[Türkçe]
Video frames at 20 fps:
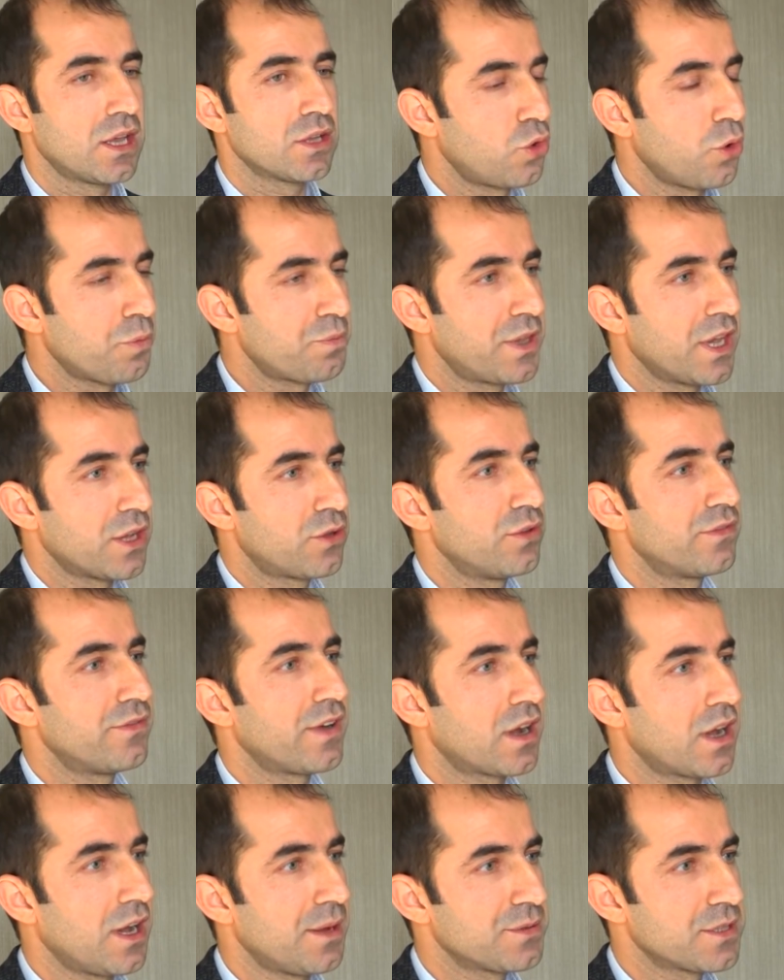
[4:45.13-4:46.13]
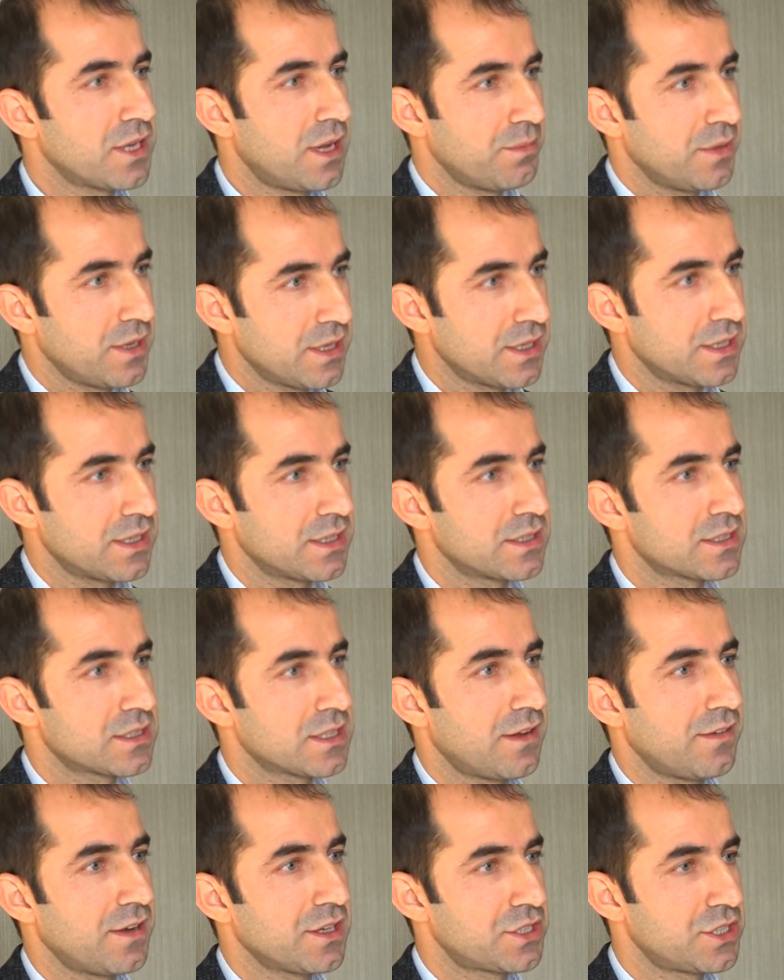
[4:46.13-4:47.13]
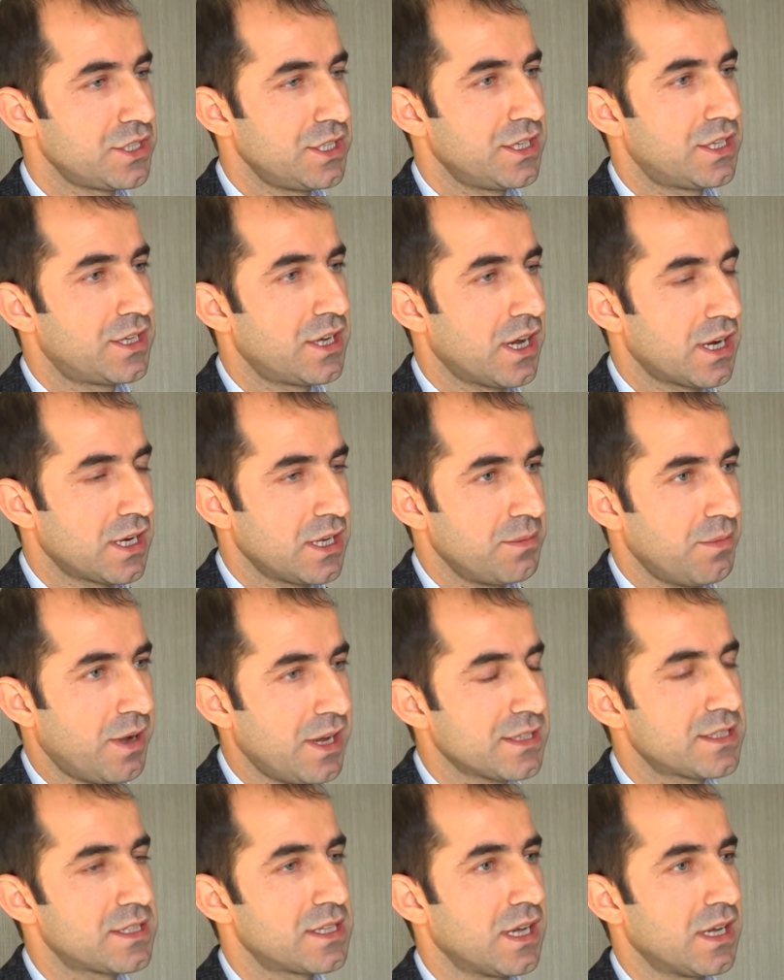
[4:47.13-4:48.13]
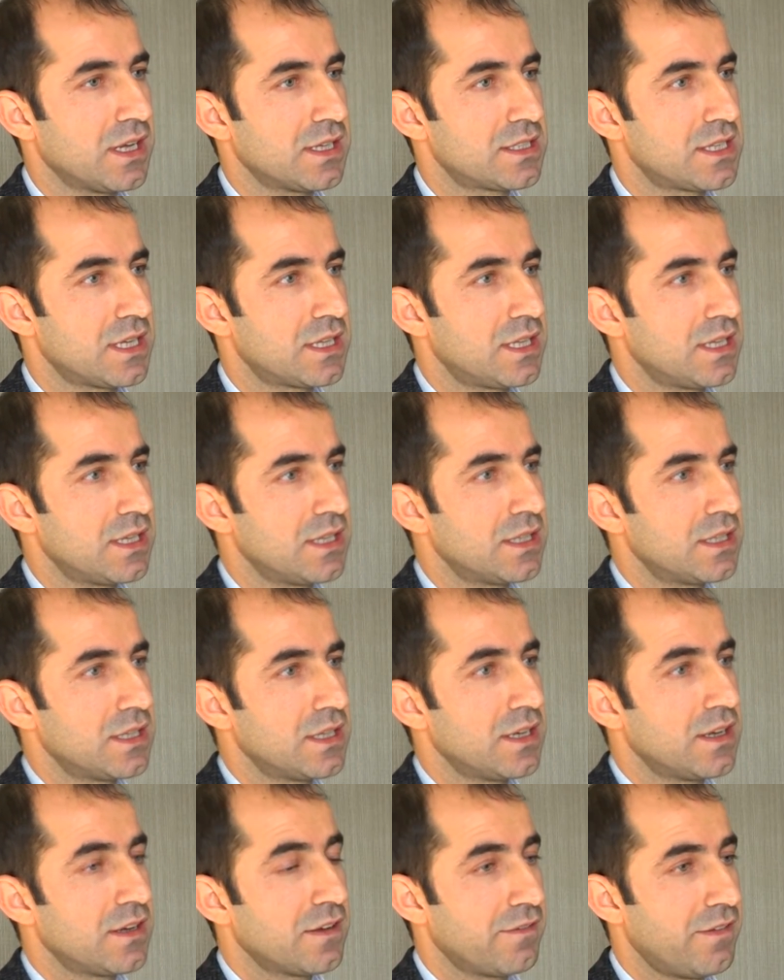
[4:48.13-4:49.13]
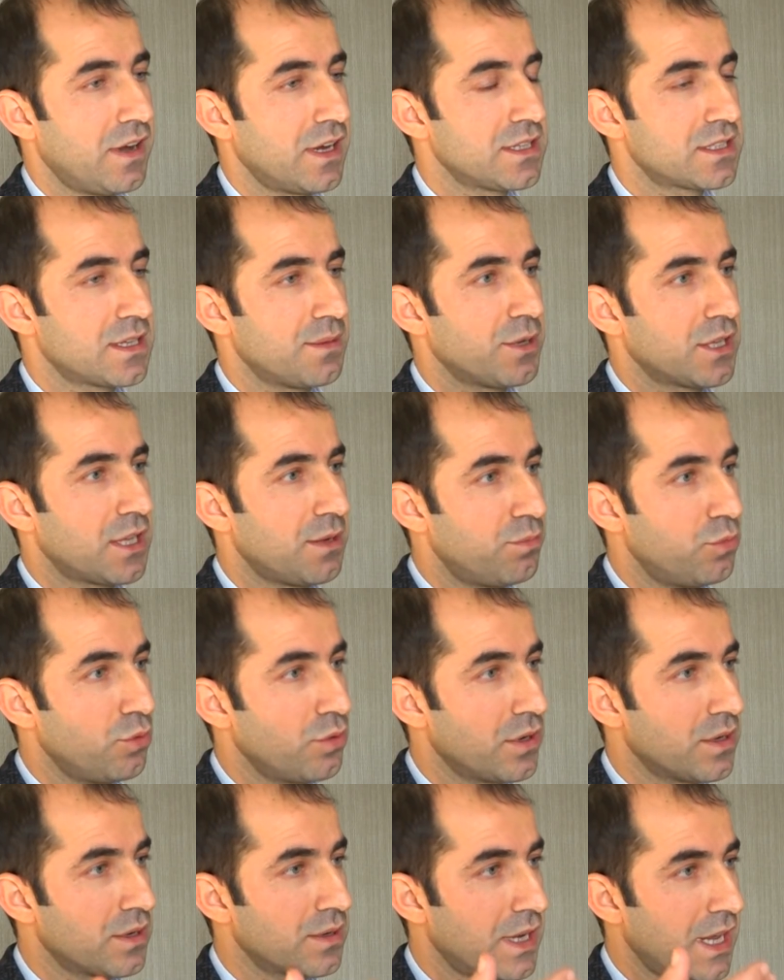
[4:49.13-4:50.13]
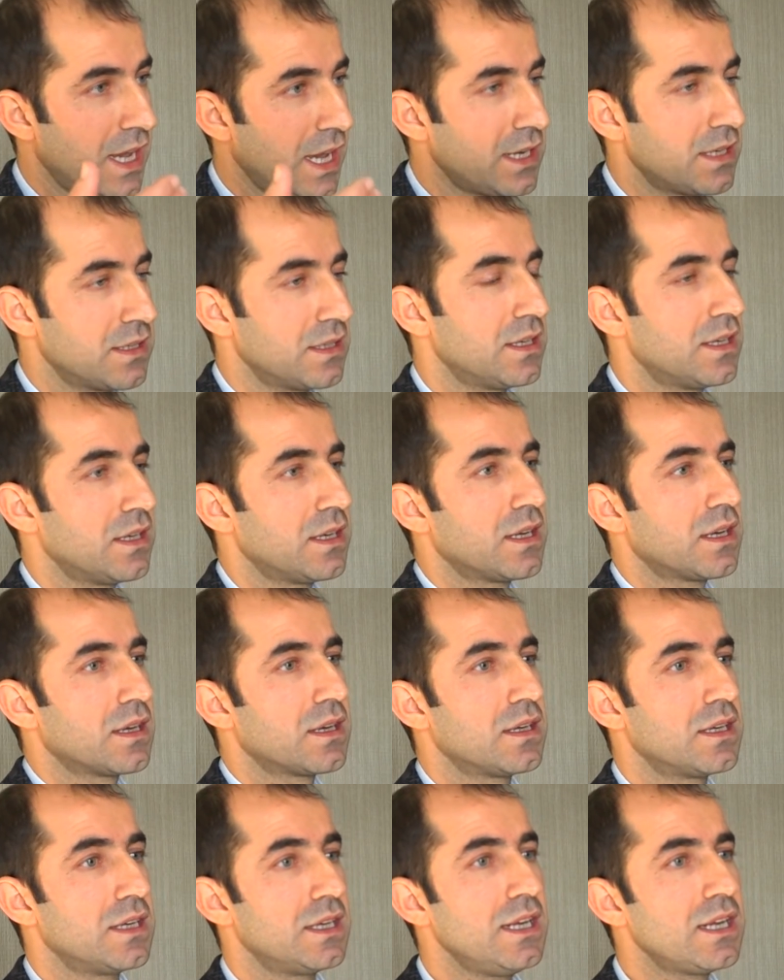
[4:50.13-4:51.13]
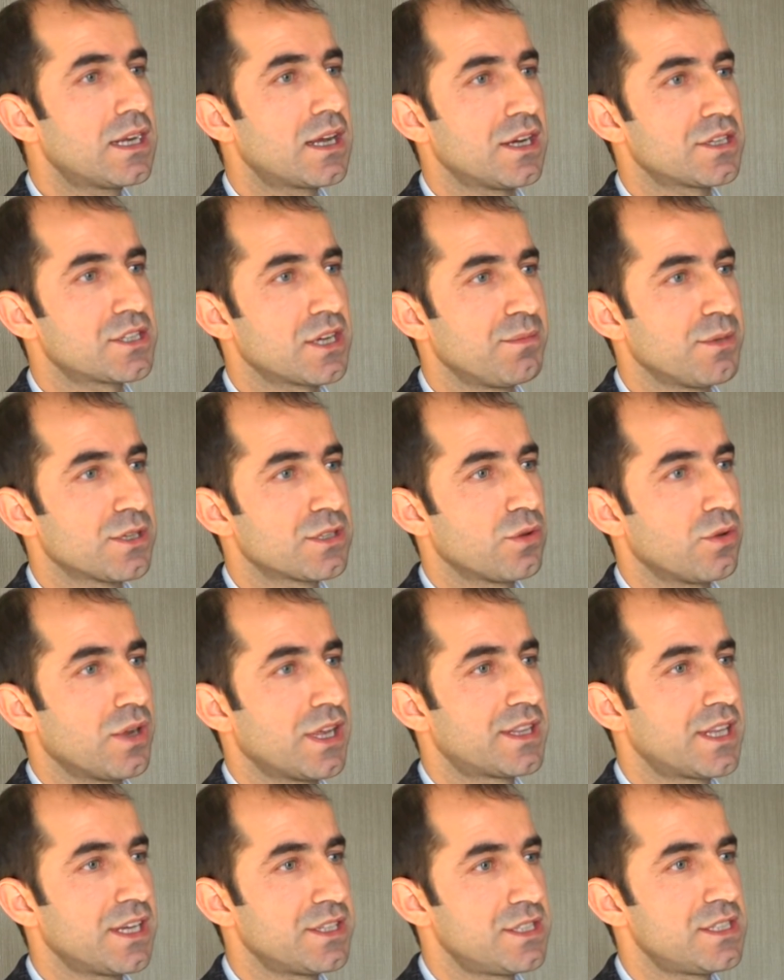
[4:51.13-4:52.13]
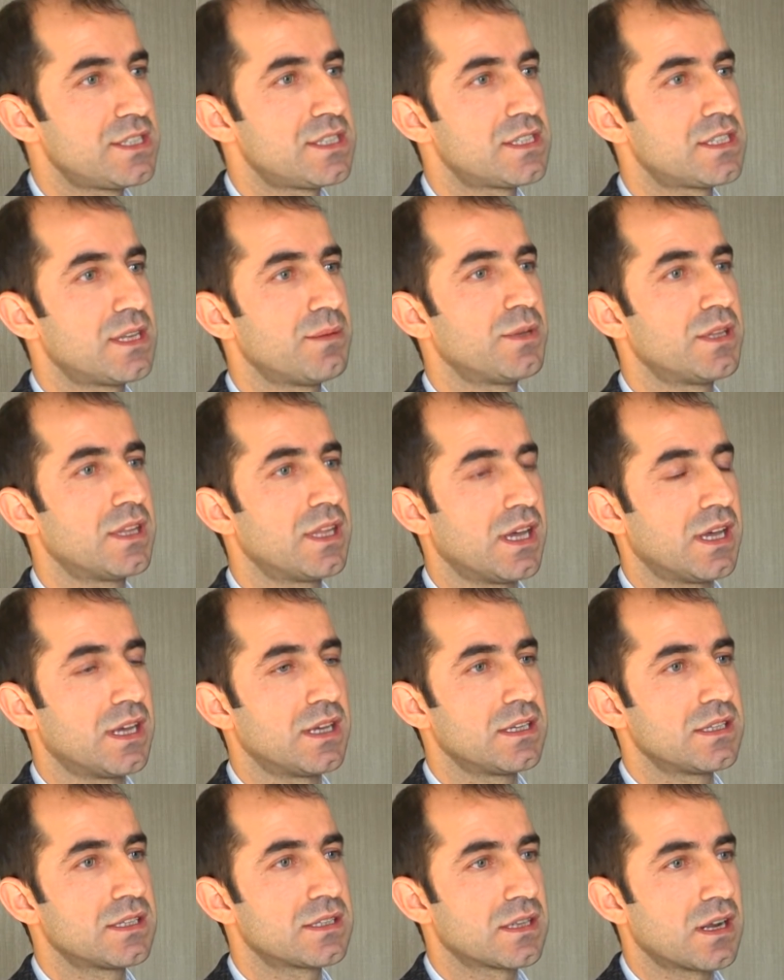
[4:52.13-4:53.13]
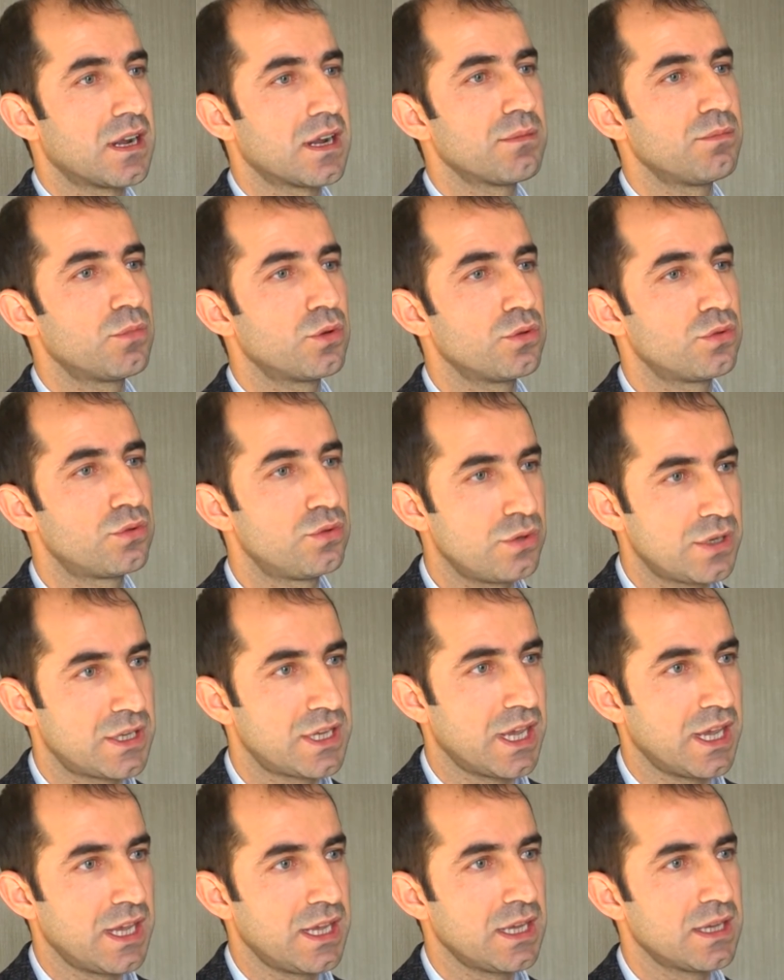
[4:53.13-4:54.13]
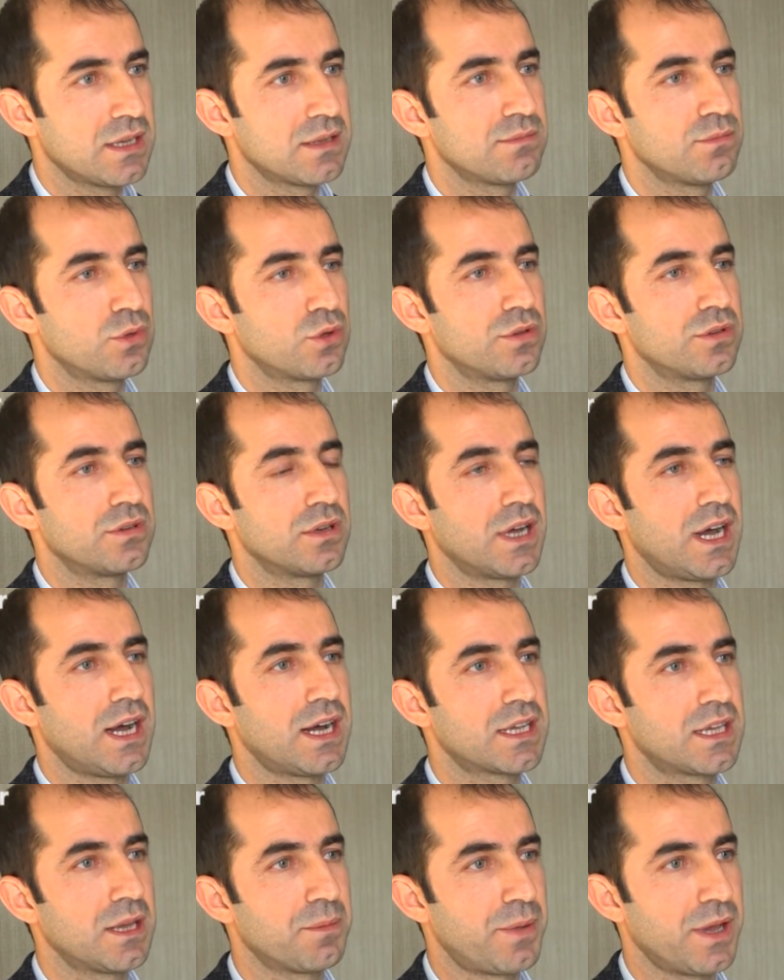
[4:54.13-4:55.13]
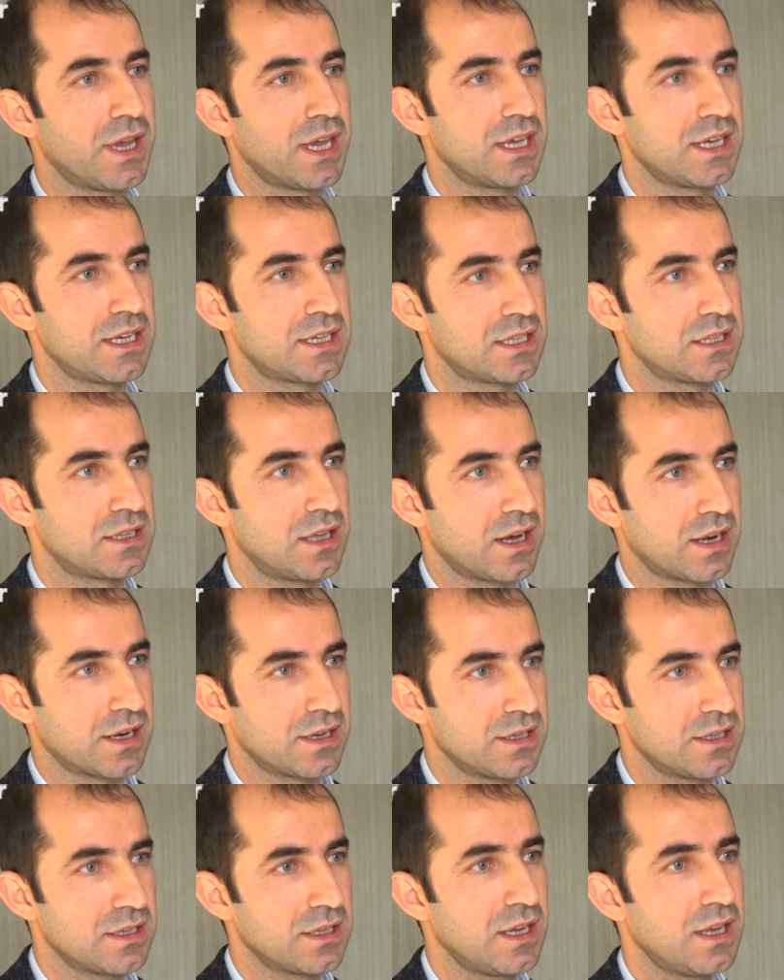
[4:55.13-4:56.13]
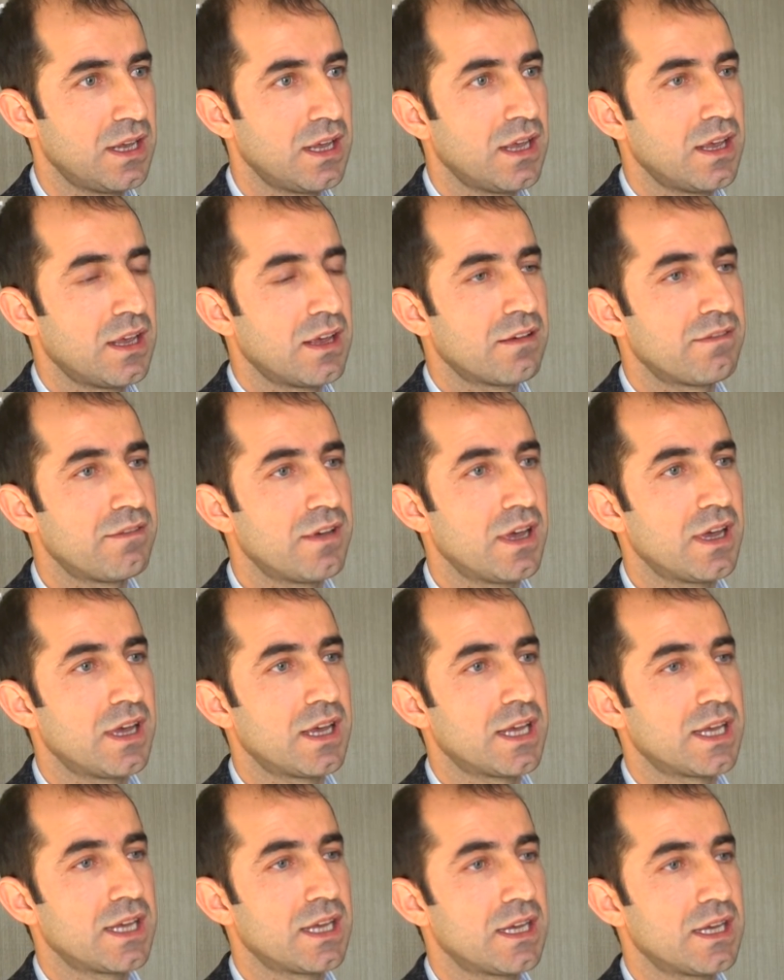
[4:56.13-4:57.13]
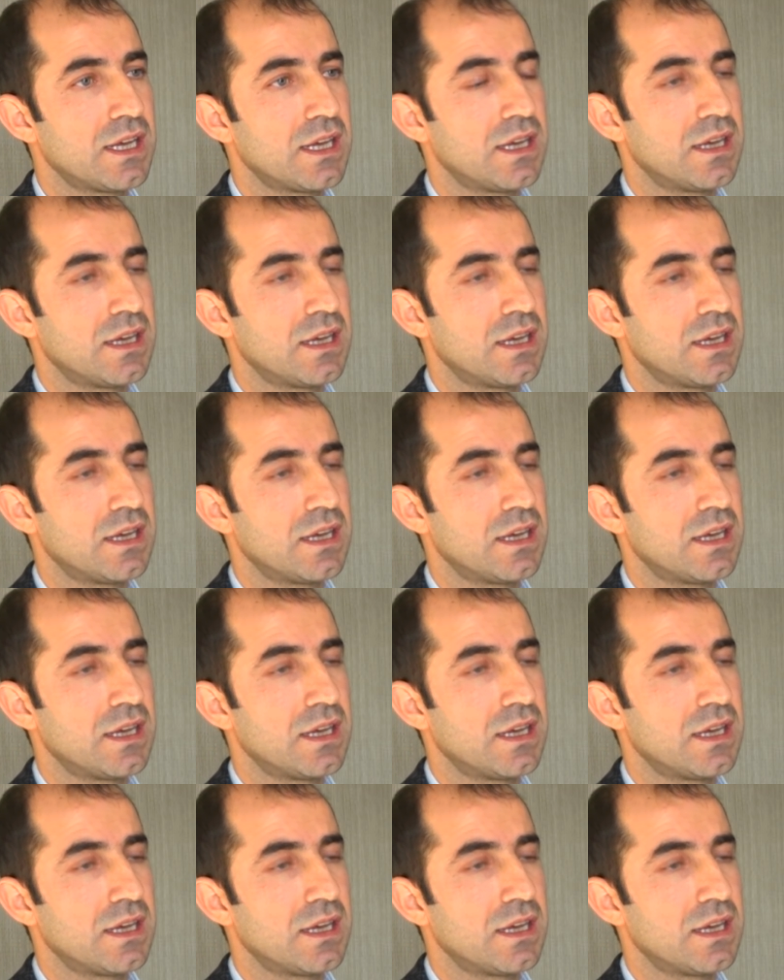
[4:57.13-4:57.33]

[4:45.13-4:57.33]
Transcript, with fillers: Topyekün ve kapsamlı savaş, inkar, imha siyasetinin ve aynı zamanda bunun en e, ilk aşaması olan tecrit sisteminde ısrarın bugün Türkiye'yi, bugün AKP iktidarını ve e,